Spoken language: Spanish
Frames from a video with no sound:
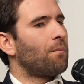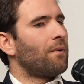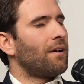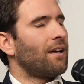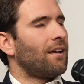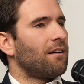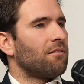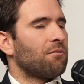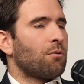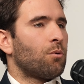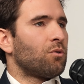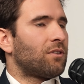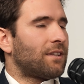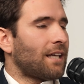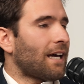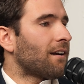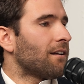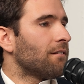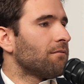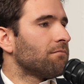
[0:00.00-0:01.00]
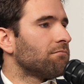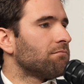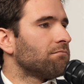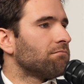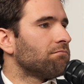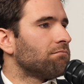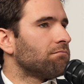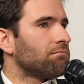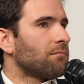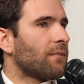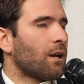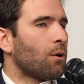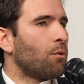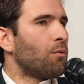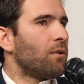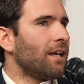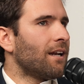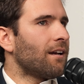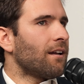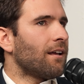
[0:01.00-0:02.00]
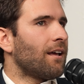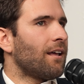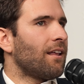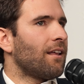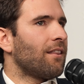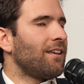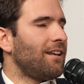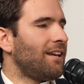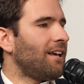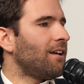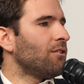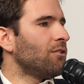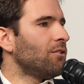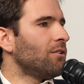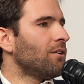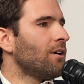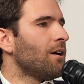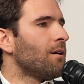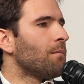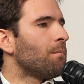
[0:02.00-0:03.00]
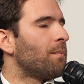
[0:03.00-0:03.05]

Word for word: eh, juntar reunir eh, dinero,